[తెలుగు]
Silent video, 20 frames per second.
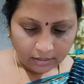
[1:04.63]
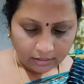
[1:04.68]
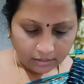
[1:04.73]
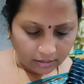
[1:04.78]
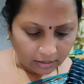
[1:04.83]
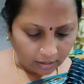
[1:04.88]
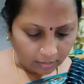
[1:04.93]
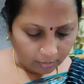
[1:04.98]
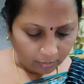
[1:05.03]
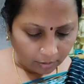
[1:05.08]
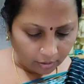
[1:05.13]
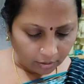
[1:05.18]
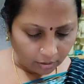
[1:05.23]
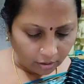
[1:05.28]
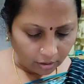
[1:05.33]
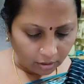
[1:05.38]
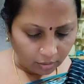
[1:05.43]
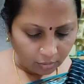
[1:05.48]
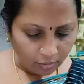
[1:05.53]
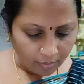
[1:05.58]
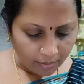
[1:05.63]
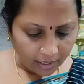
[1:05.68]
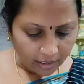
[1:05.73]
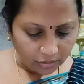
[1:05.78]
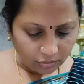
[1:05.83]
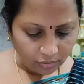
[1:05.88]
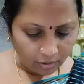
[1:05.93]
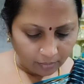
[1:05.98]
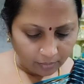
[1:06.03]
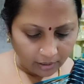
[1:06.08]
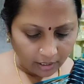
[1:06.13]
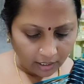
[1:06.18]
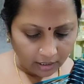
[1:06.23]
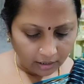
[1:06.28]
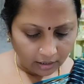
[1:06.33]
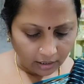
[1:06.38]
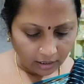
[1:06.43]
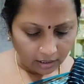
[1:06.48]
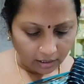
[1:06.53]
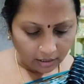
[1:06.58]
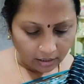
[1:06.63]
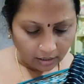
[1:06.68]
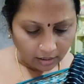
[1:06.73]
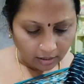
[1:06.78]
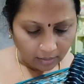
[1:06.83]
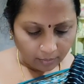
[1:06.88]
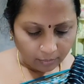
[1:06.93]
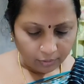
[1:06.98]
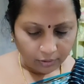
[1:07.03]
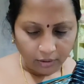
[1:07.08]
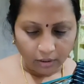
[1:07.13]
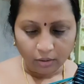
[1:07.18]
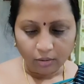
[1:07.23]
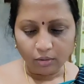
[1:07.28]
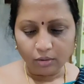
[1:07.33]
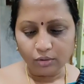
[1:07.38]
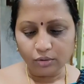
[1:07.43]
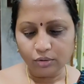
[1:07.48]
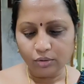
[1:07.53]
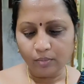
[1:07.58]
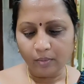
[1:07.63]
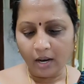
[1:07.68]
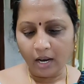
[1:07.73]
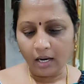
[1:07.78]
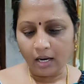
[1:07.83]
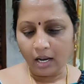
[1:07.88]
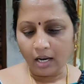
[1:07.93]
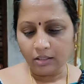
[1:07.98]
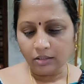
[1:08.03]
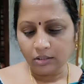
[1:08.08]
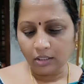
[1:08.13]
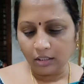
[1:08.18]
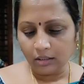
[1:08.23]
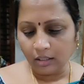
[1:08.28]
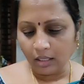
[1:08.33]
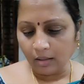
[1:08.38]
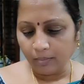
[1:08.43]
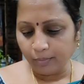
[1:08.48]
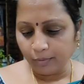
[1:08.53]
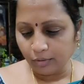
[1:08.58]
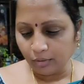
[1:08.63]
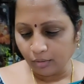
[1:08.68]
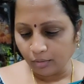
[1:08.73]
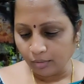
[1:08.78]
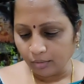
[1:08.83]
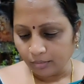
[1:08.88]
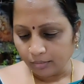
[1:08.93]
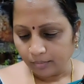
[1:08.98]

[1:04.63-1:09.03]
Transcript: శ్రీ మిడిదిడ్డి కుమారస్వామి గారికి పుట్టినరోజు శుభాకాంక్షలు తెలుపుతూ